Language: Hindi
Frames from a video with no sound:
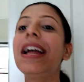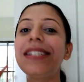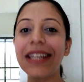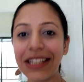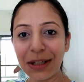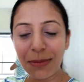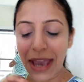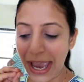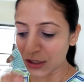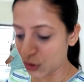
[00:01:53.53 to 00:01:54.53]
आज के दिन मैं
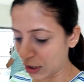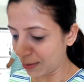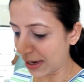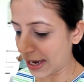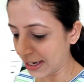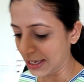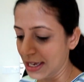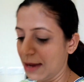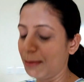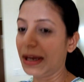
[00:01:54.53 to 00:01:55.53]
एक्चुअली मैं
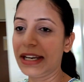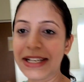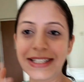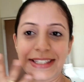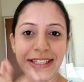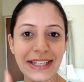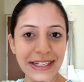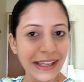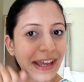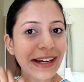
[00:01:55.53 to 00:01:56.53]
मेरी
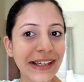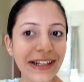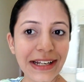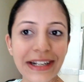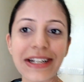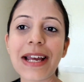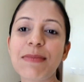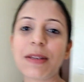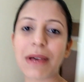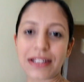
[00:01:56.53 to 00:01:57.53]
स्किन केयर के रिलेटेड
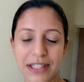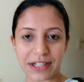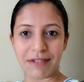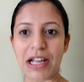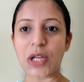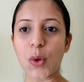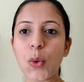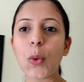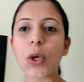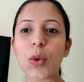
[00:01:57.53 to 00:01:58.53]
आपसे बात करने वाली
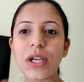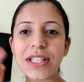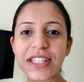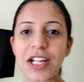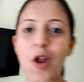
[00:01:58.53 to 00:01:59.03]
हूँ क्योंकि इस